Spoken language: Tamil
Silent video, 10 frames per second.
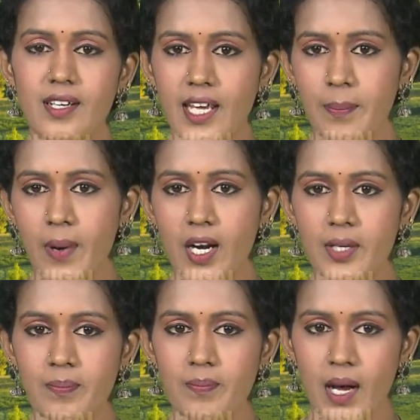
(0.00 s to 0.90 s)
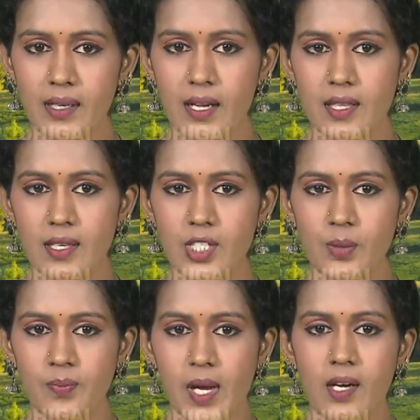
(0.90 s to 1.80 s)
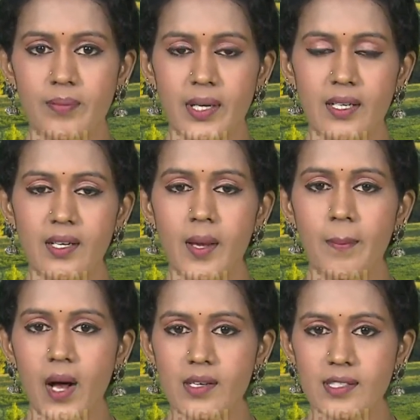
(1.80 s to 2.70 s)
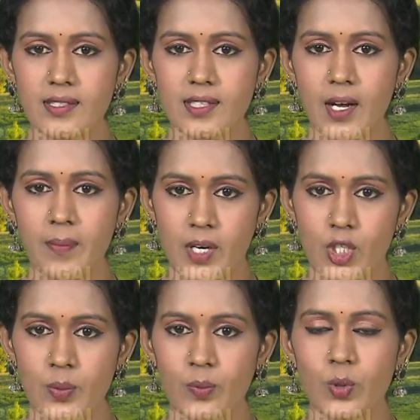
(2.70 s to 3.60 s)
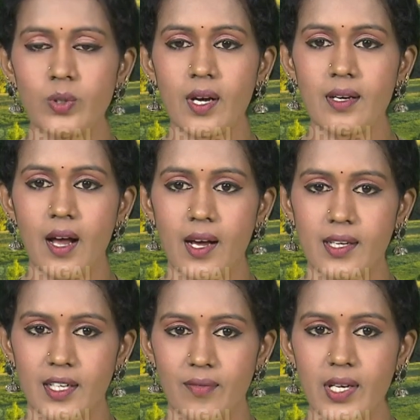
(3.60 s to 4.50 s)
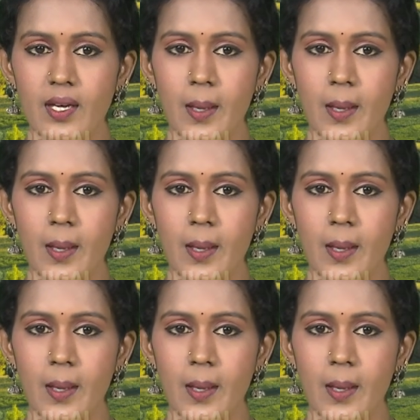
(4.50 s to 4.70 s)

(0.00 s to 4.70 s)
நேபாளம் பங்களாதேஷ் மியான்மர் பாகிஸ்தான் மற்றும் பூட்டான் ஆகியவை